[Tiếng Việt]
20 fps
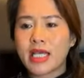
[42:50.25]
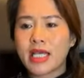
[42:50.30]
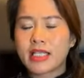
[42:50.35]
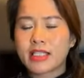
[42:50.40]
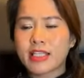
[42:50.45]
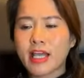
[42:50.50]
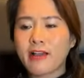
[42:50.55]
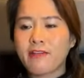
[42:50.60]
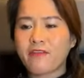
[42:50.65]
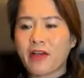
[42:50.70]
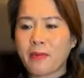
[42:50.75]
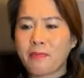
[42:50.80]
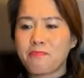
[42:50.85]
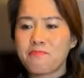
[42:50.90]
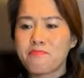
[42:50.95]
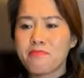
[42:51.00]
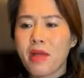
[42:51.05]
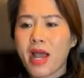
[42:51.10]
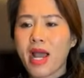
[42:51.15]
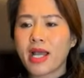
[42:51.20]
tác phẩm
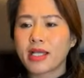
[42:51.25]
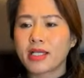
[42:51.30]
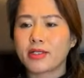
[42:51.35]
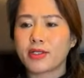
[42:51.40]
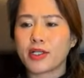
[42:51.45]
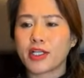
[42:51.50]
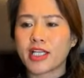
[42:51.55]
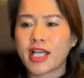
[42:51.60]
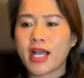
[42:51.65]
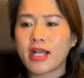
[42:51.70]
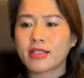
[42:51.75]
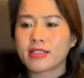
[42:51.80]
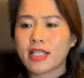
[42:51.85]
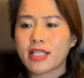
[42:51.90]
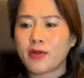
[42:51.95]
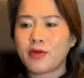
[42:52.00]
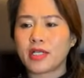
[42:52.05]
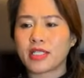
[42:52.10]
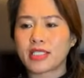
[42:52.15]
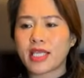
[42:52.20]
Ba Người Khác theo
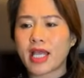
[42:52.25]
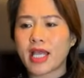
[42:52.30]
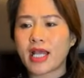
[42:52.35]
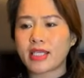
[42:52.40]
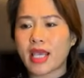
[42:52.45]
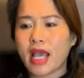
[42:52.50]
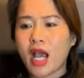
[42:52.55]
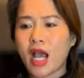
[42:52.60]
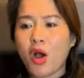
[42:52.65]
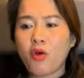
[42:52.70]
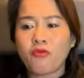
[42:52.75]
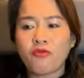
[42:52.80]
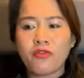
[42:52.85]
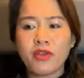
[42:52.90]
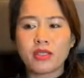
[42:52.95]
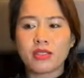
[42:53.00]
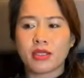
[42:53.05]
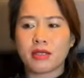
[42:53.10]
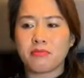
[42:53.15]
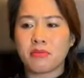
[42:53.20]
lời tác giả ông viết
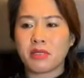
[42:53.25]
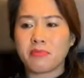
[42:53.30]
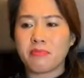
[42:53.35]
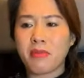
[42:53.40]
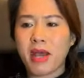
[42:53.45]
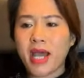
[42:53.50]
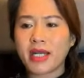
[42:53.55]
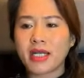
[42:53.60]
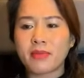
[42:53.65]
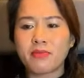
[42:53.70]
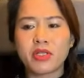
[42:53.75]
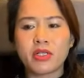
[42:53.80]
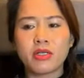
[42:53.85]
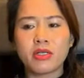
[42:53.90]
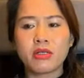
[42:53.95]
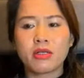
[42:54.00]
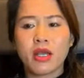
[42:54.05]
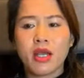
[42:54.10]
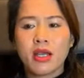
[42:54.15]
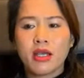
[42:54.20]
từ 13 năm trước
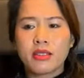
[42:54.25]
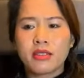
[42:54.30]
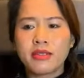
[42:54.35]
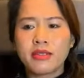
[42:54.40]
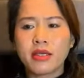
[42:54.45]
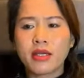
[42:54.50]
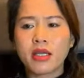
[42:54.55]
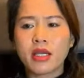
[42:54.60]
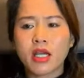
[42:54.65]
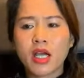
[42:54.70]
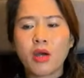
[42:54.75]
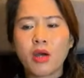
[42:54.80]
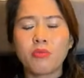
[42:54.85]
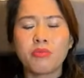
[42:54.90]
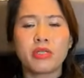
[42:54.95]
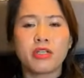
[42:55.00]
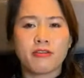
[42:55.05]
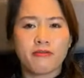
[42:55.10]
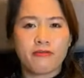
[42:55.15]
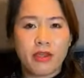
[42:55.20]
nhưng không
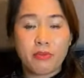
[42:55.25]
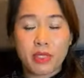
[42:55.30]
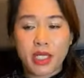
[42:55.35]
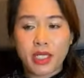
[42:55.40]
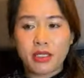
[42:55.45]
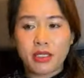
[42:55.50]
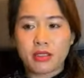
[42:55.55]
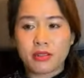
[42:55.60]
được phép in.